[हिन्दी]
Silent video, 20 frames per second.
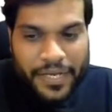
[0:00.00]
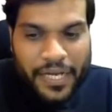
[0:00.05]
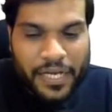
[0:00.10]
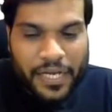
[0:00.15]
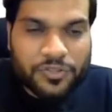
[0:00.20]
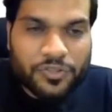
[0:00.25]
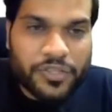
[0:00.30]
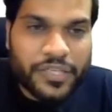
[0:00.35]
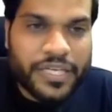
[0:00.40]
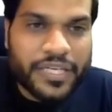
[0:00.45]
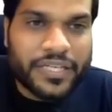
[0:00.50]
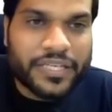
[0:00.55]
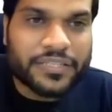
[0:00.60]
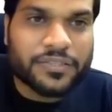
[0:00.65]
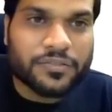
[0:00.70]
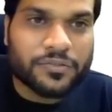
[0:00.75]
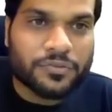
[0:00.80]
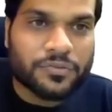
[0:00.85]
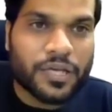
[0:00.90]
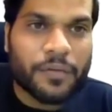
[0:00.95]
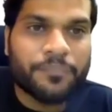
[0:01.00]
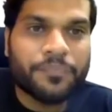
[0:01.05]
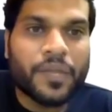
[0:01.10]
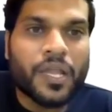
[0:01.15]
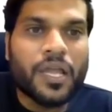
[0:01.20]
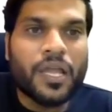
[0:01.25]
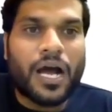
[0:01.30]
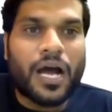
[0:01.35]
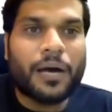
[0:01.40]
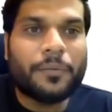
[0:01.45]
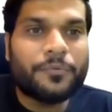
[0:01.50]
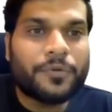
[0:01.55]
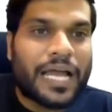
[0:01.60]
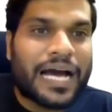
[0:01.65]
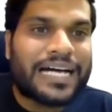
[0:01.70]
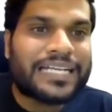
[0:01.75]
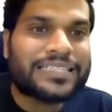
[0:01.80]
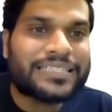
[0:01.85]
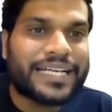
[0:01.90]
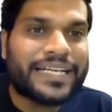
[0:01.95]
गया तो ये रीजन होता है अब
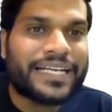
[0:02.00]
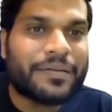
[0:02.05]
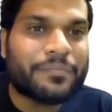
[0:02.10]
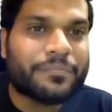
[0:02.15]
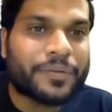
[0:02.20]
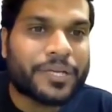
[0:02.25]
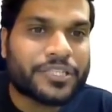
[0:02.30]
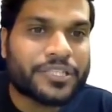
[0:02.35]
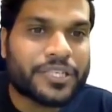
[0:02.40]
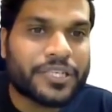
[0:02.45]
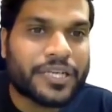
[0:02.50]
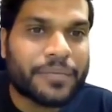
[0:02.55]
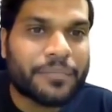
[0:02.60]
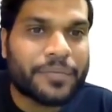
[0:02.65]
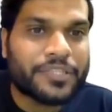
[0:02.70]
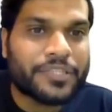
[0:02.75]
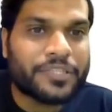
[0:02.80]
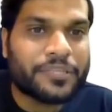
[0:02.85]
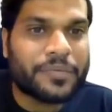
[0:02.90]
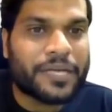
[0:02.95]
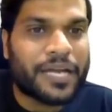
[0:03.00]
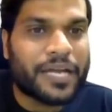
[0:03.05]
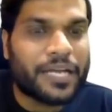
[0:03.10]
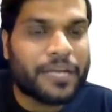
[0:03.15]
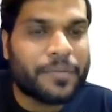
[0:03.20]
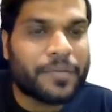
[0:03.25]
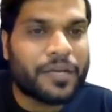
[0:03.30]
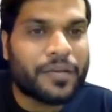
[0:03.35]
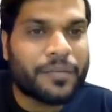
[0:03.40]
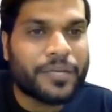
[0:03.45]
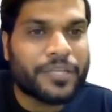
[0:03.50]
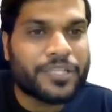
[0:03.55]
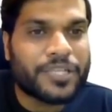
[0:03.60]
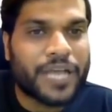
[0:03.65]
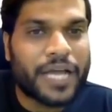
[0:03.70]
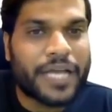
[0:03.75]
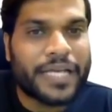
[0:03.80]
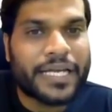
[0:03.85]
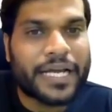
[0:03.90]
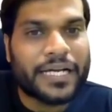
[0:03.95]
लास्ट है टेम्परेचर टेम्परेचर बढ़ाने पर
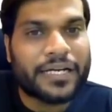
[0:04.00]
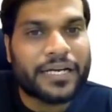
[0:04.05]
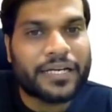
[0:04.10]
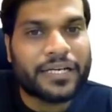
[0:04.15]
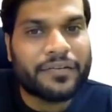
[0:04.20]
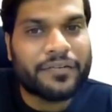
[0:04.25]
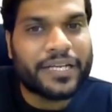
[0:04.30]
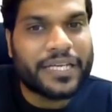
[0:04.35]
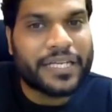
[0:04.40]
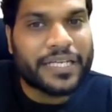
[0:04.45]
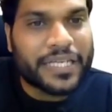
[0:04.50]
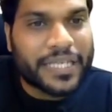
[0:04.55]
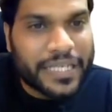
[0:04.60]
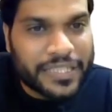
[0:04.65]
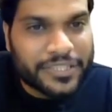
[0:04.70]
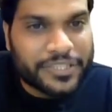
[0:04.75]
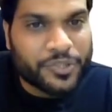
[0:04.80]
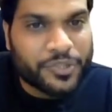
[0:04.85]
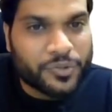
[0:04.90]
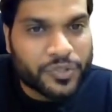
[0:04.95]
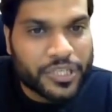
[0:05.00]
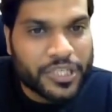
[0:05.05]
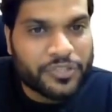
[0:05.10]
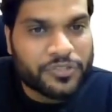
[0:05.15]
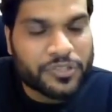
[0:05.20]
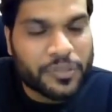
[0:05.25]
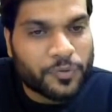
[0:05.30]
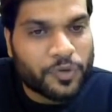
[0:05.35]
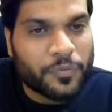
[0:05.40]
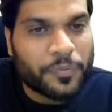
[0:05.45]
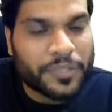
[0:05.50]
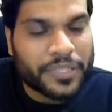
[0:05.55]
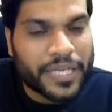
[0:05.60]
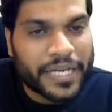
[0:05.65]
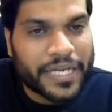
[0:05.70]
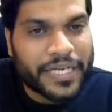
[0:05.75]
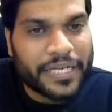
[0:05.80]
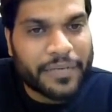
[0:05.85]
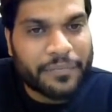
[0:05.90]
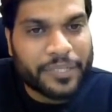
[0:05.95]
हमेशा यानी कंडक्टिविटी इंक्रीज ही होती है तो सबको पता
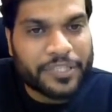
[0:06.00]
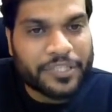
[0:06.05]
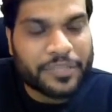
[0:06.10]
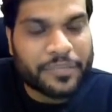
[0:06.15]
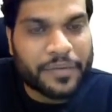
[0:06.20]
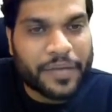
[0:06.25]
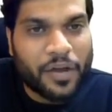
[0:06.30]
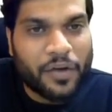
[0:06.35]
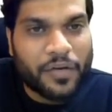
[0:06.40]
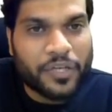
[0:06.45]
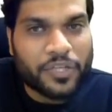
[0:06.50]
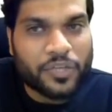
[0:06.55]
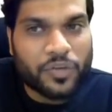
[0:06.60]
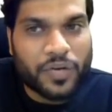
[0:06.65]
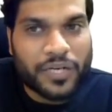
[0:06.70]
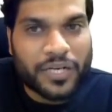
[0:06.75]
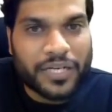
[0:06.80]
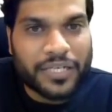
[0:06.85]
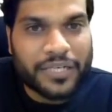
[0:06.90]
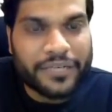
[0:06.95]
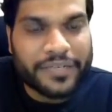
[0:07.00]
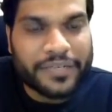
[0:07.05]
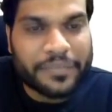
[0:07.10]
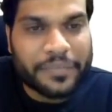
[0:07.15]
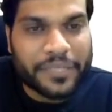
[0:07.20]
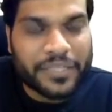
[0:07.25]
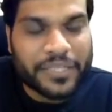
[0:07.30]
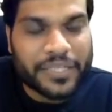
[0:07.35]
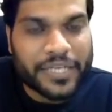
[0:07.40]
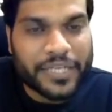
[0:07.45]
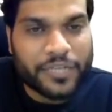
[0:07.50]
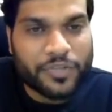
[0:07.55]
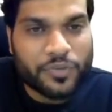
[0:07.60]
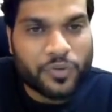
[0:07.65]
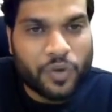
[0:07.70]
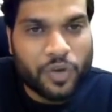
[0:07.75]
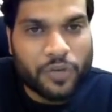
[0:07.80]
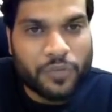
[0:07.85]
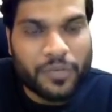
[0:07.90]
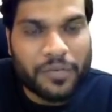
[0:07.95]
है कि टेम्परेचर बढ़ाओगे तो कंडक्टिविटी बढ़ती है तो
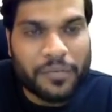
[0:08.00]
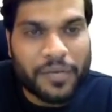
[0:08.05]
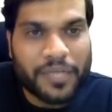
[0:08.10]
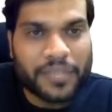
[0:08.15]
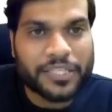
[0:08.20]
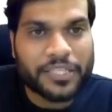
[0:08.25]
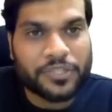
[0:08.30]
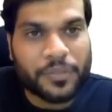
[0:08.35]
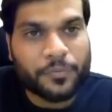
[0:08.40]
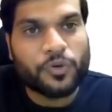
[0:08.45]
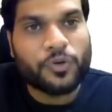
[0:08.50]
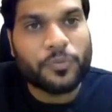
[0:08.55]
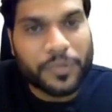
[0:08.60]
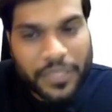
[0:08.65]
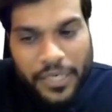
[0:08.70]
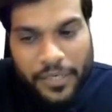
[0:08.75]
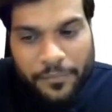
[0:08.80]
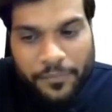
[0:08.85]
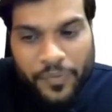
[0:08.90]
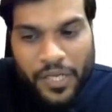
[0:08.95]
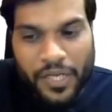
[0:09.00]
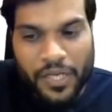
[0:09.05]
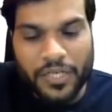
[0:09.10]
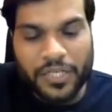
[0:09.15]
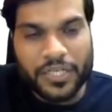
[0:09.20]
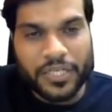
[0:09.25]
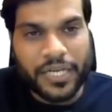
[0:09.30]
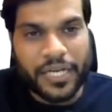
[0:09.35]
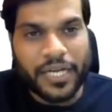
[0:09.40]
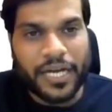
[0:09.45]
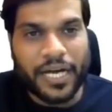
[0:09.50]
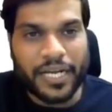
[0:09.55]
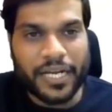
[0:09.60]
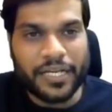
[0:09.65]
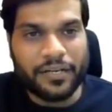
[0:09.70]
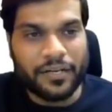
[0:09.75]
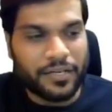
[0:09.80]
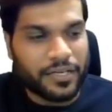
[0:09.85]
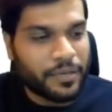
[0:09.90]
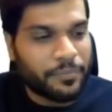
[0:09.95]
नॉर्मल बात है सबको पता है ठीक है
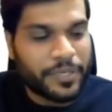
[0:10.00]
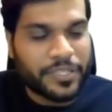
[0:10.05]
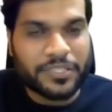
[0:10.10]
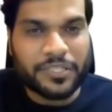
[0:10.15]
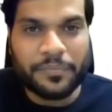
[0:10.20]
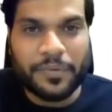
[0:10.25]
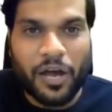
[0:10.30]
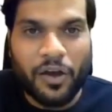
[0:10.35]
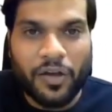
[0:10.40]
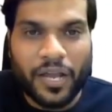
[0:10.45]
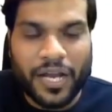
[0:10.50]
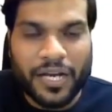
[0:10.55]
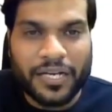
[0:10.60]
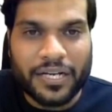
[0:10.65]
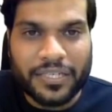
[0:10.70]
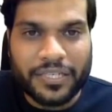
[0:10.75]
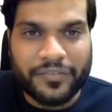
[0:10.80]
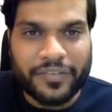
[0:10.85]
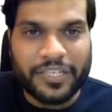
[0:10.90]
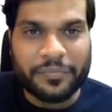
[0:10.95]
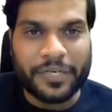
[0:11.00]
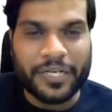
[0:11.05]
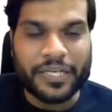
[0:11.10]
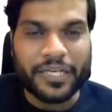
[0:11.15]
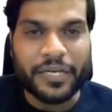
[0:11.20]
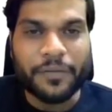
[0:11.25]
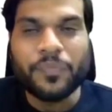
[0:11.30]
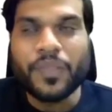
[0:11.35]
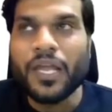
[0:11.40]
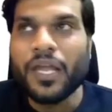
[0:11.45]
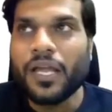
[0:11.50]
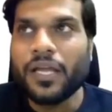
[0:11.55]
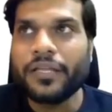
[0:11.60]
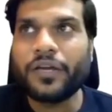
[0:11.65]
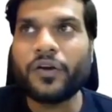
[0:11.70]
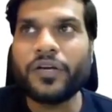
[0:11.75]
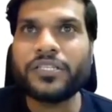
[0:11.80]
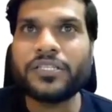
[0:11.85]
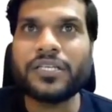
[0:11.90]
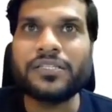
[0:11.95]
अरे टेम्परेचर बढ़ाओगे कंडक्टिविटी बढ़ेगी
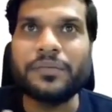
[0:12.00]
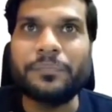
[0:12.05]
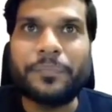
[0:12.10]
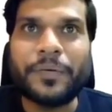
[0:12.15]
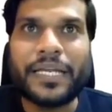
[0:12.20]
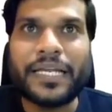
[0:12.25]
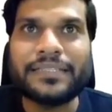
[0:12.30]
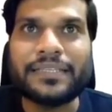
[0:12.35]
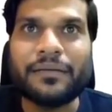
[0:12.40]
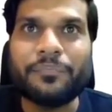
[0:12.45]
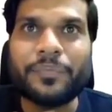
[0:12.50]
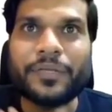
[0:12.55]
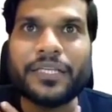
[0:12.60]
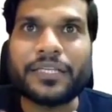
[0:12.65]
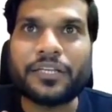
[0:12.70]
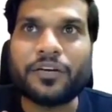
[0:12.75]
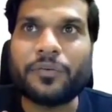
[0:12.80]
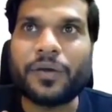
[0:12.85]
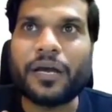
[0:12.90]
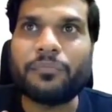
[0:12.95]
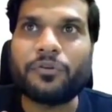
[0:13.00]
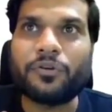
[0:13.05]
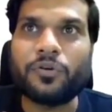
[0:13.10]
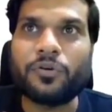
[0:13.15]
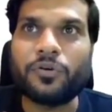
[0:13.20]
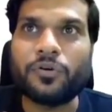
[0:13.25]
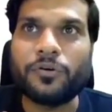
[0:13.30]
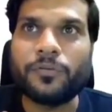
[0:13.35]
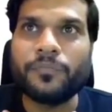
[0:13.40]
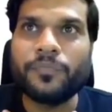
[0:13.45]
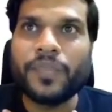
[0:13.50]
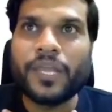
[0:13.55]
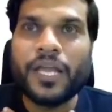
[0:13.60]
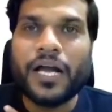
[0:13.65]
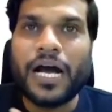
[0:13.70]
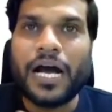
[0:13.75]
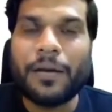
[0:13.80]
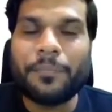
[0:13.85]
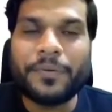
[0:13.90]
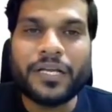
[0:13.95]
देखो इसका सिंपल एग्जाम्पल देता हूँ मैं आप लोगों को
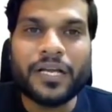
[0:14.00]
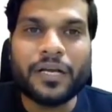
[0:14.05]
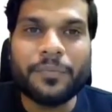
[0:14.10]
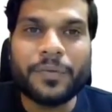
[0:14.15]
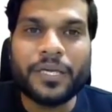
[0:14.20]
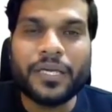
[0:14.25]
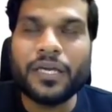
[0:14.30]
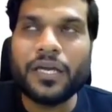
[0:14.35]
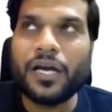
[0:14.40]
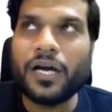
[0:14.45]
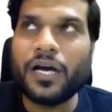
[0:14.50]
आपने कभी